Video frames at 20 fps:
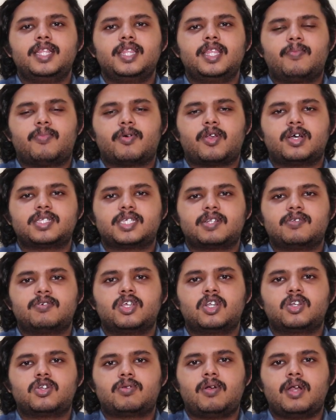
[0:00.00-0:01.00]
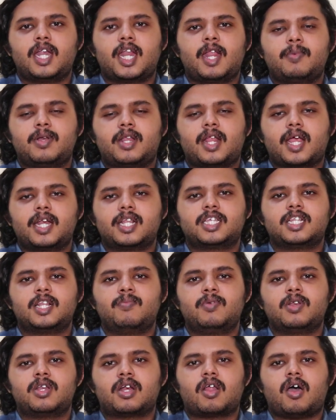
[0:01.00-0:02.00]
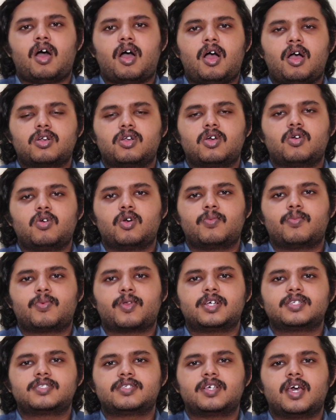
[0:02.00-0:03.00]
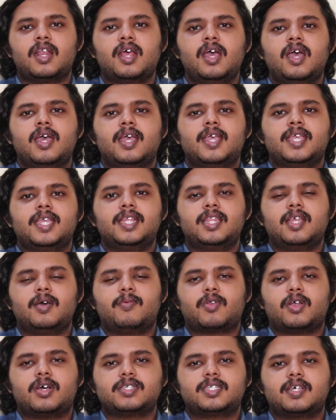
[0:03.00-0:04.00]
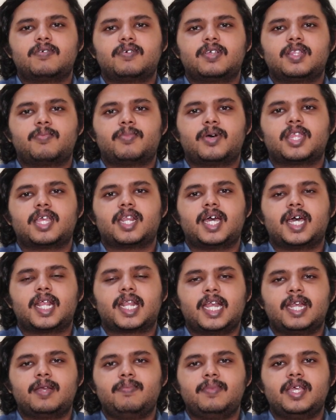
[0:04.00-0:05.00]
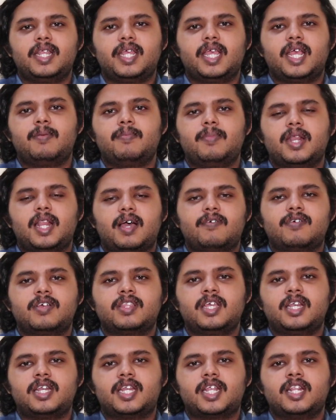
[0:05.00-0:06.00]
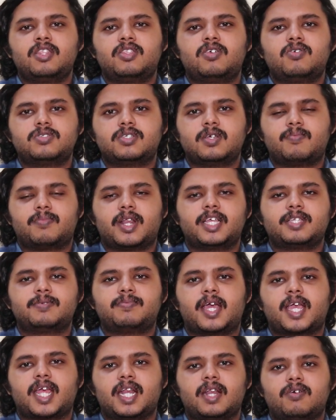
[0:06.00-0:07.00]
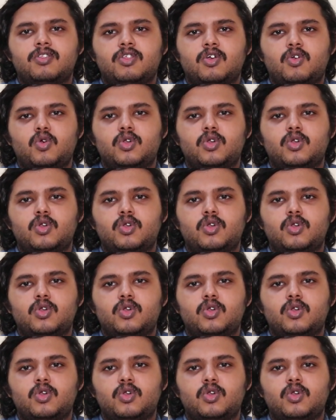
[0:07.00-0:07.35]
இந்த ப்ராசர் வந்து டுவெல் நைமீட்டர் ஆகிய பில்ட் ஆன ஆக்டோகோர் ப்ராசர் இந்த ப்ராசர் வந்து பார்த்திங்கன்னா ரெட்மி ரியல்மிலாம் வந்து டென் தௌசண்ட் ப்ரைஸ் ப்ராக்கெட்டில் வந்து